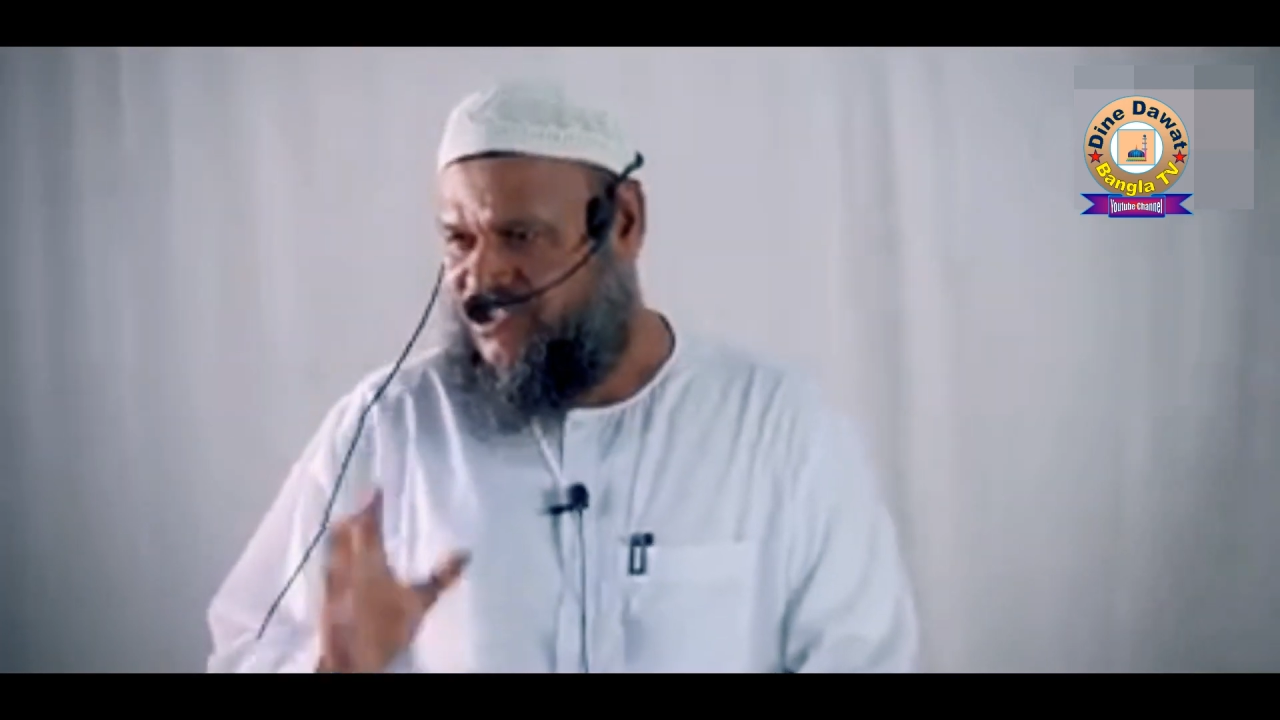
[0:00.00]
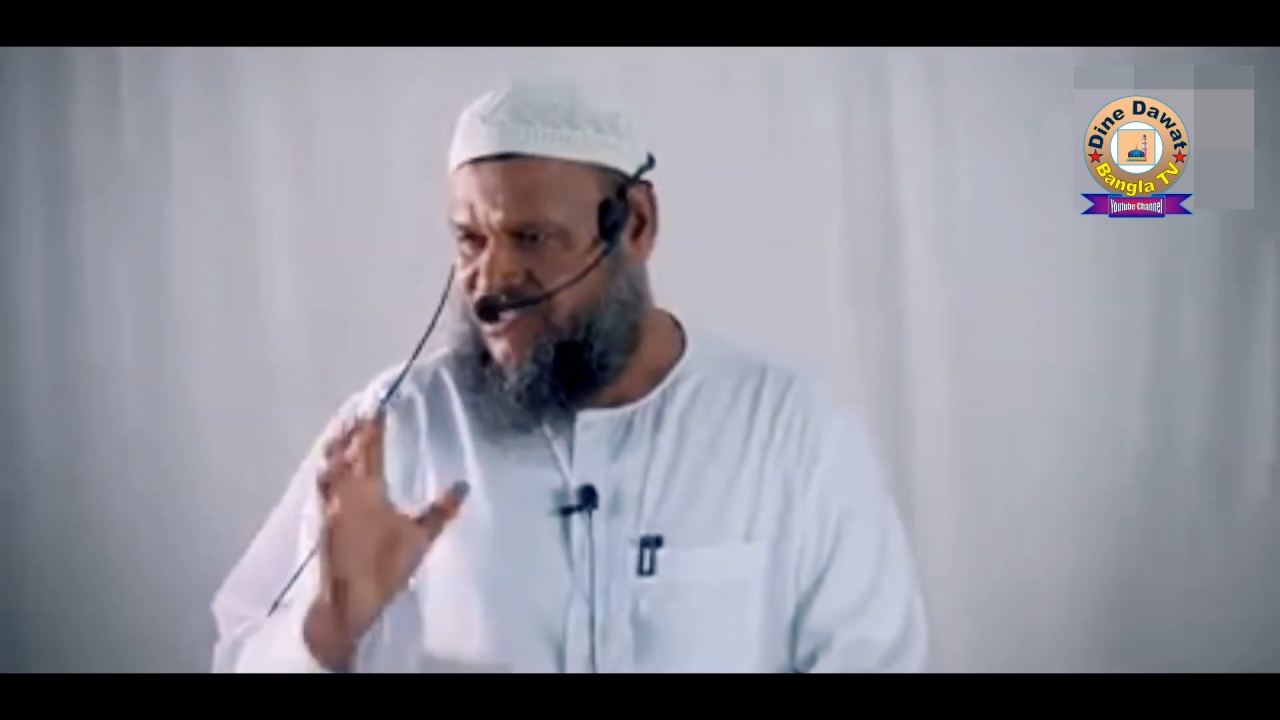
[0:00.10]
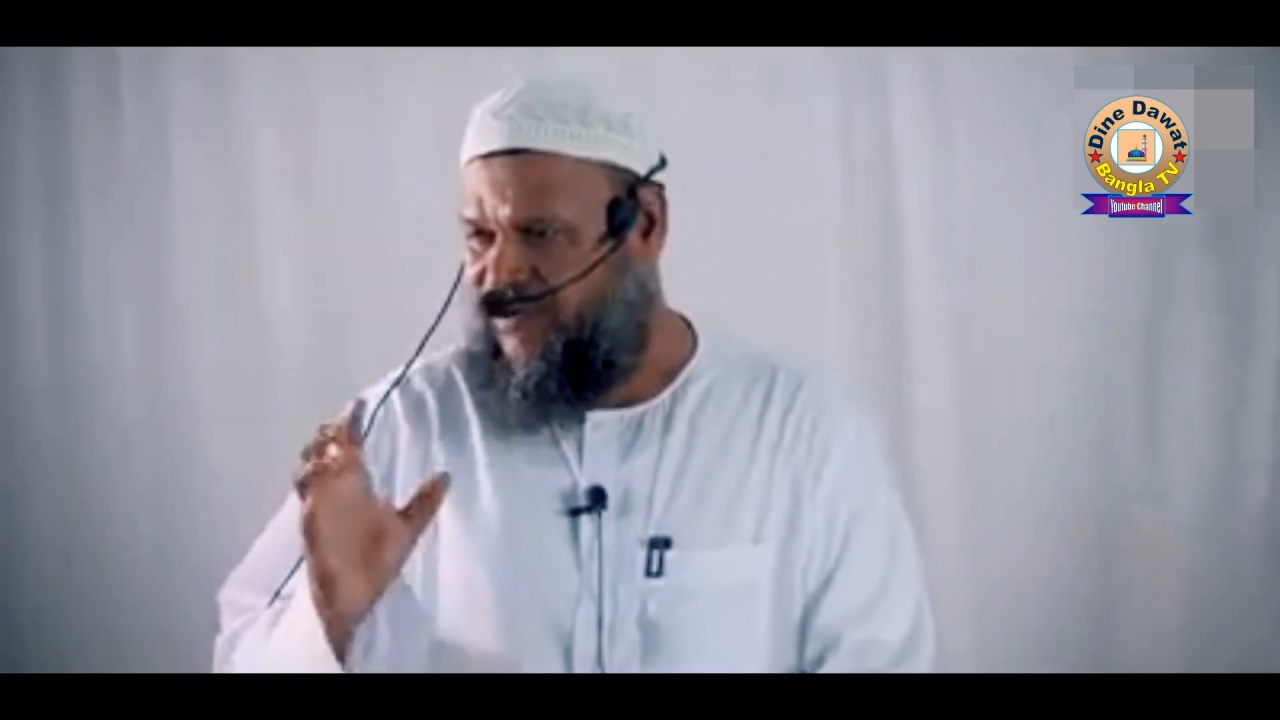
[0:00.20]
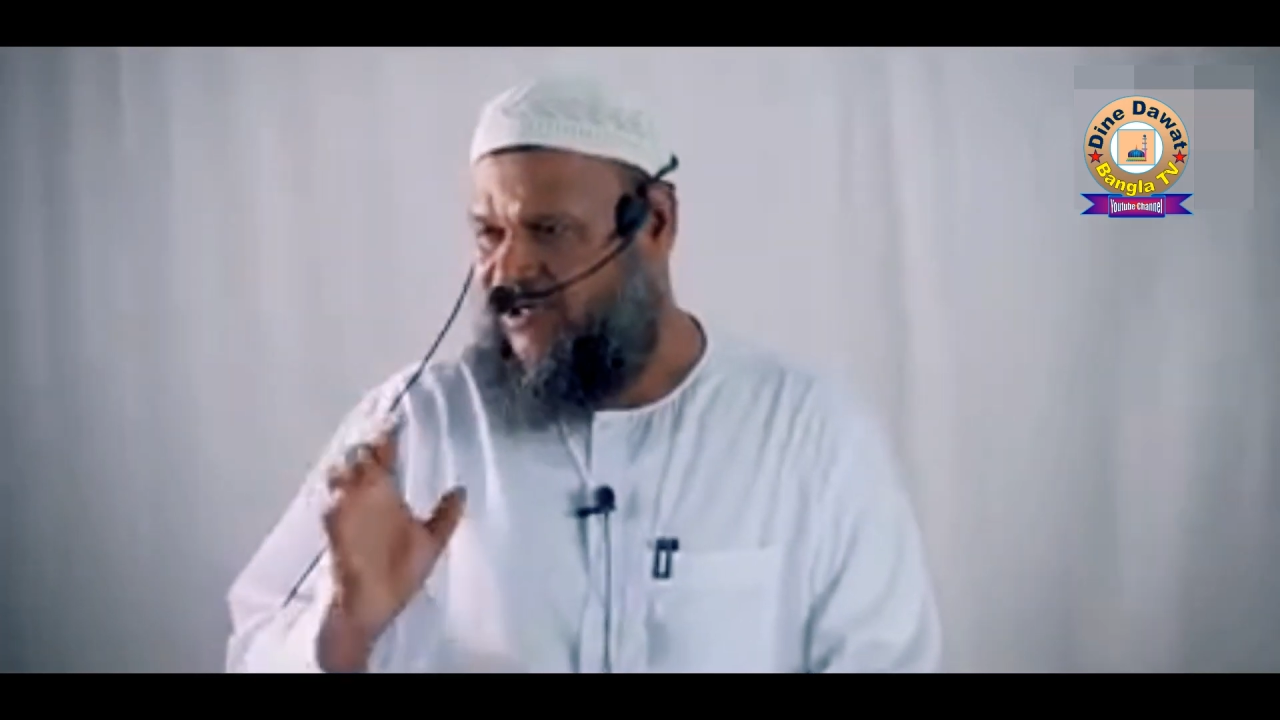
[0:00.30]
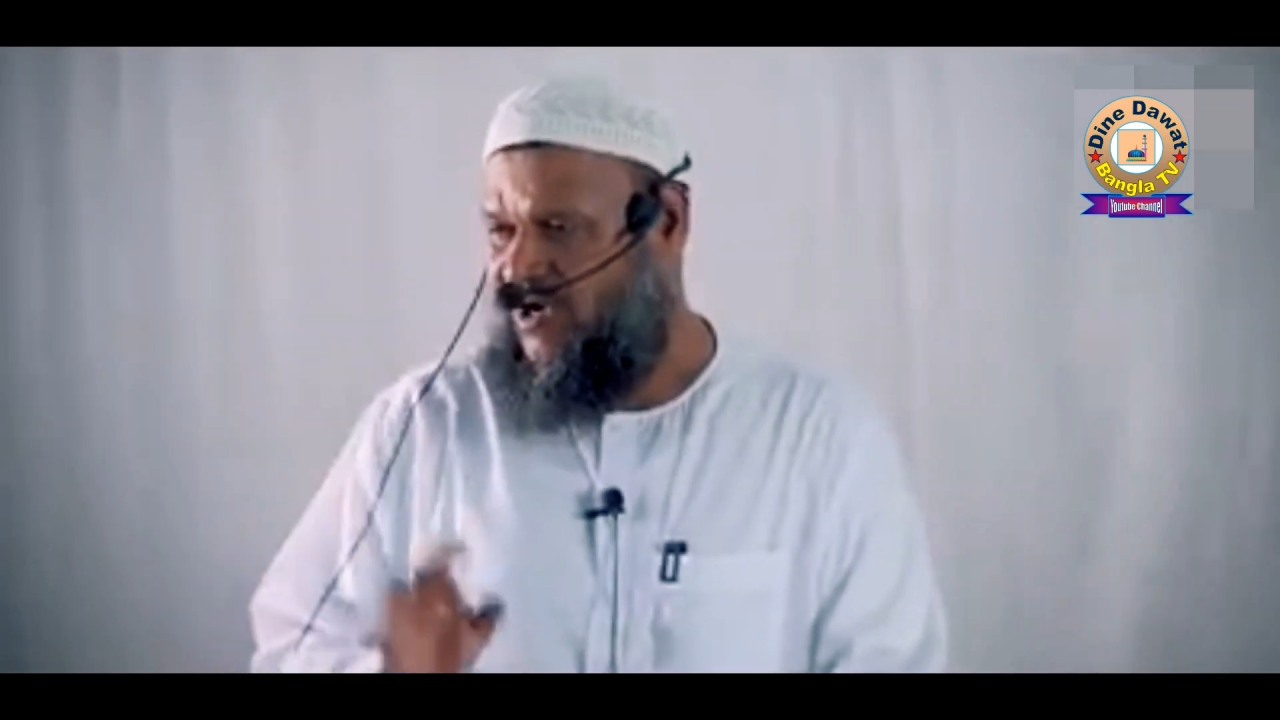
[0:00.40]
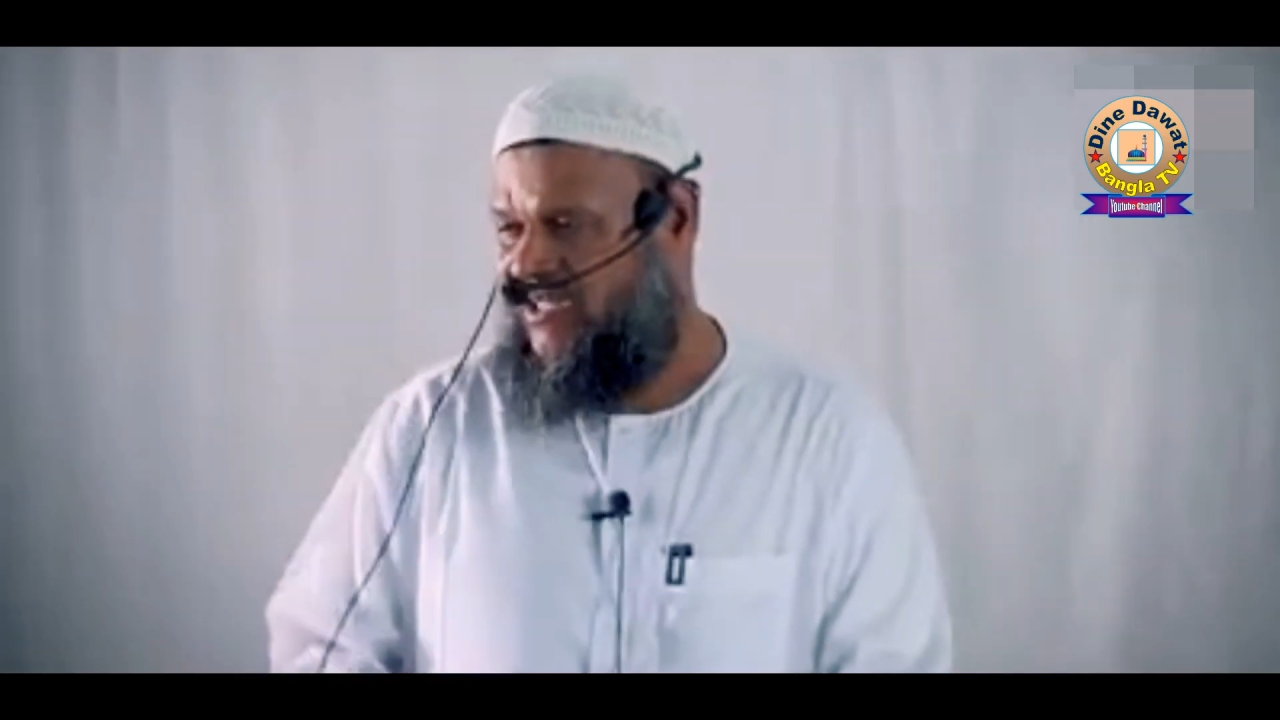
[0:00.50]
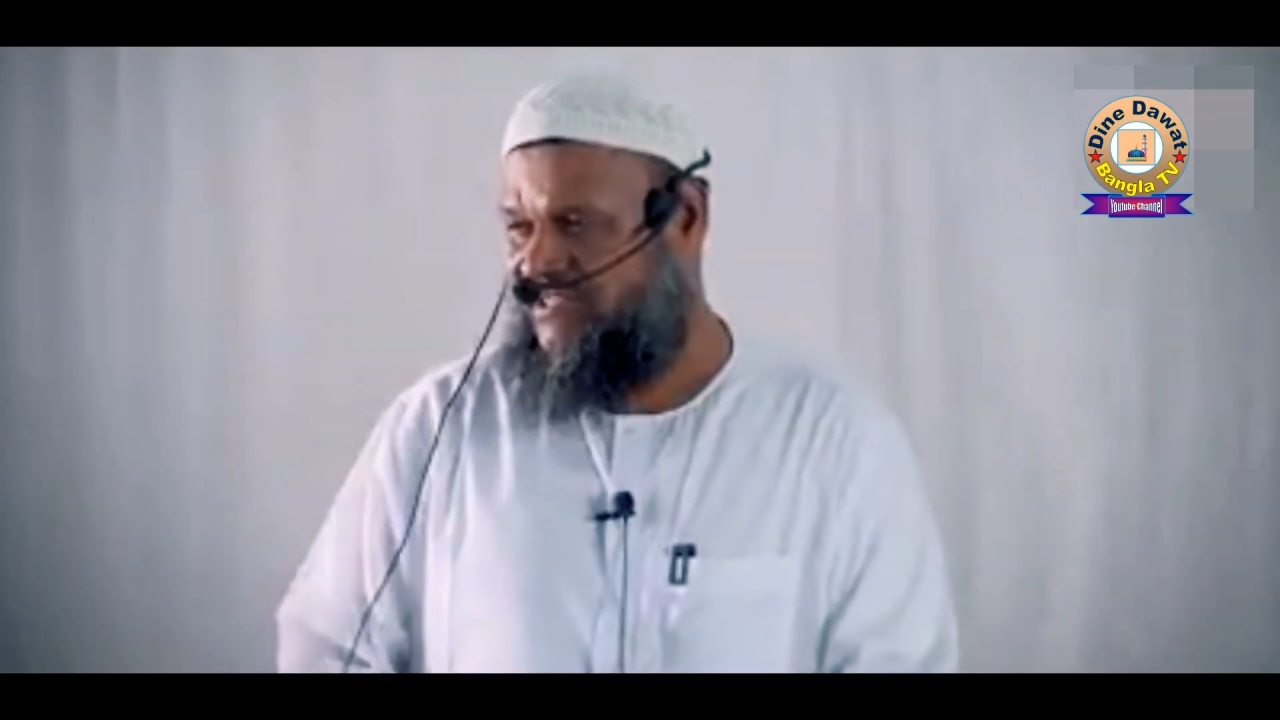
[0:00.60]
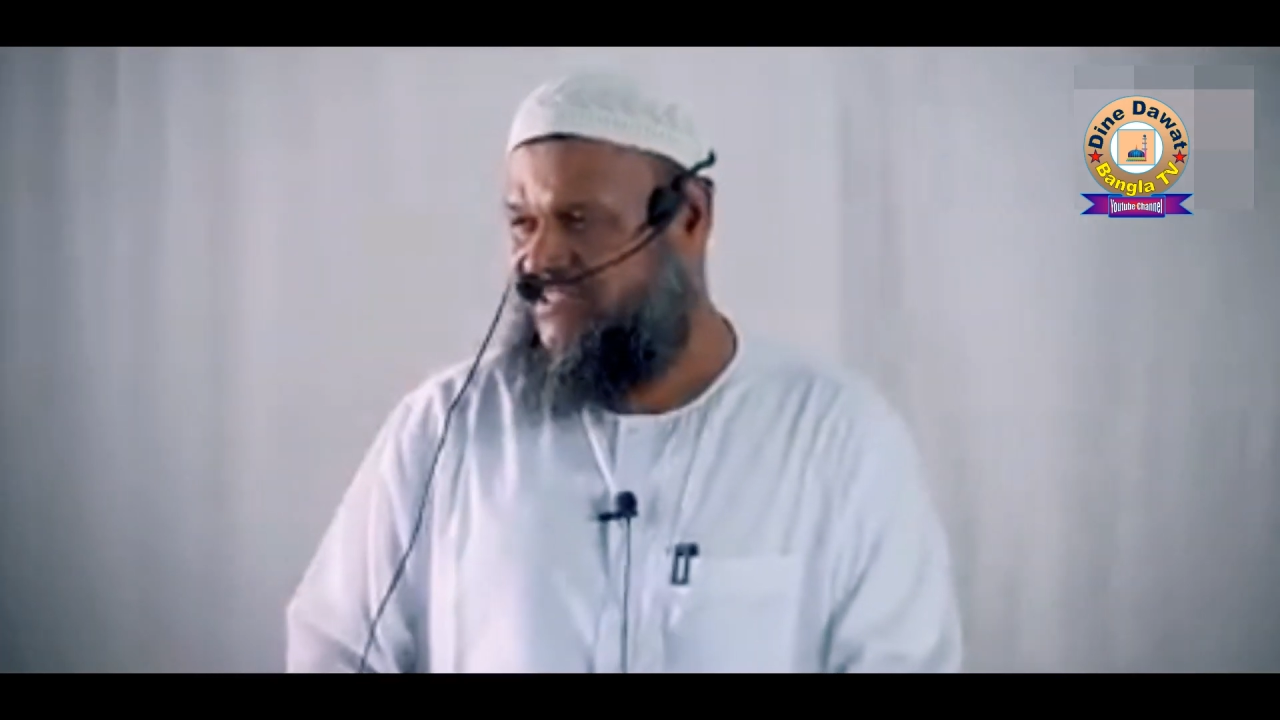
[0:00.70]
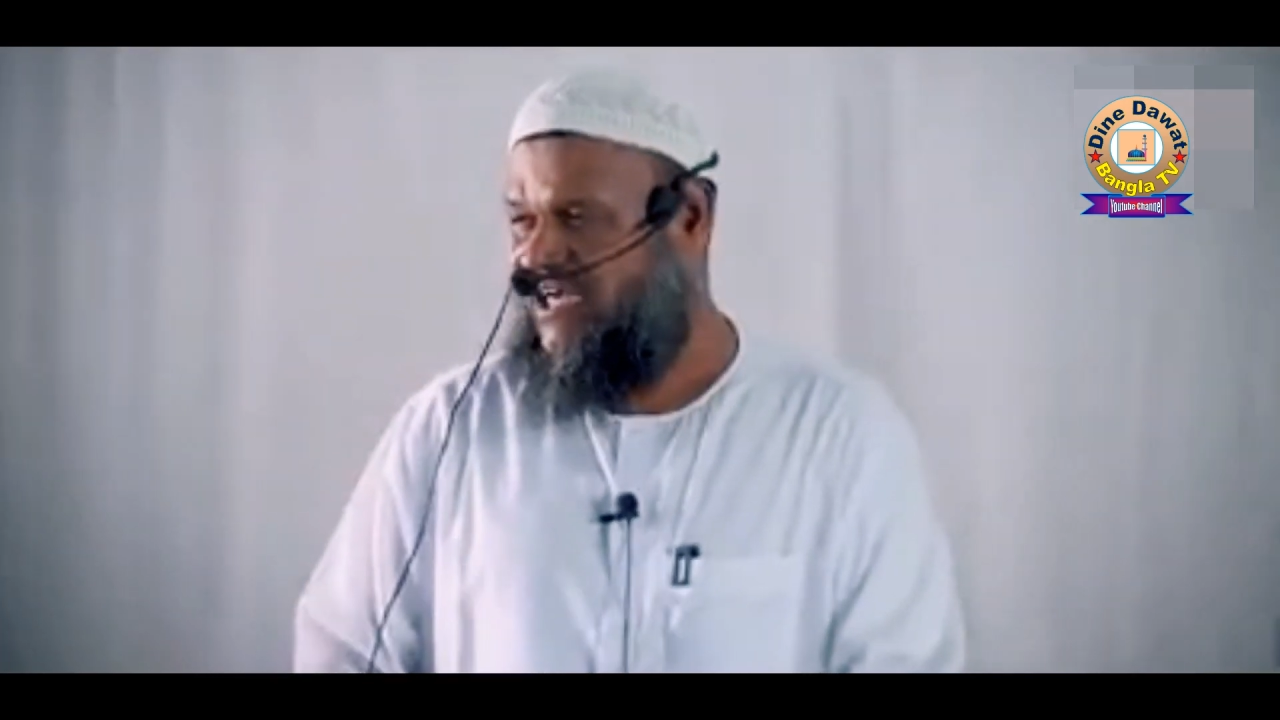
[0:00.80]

জীবাণু হাতে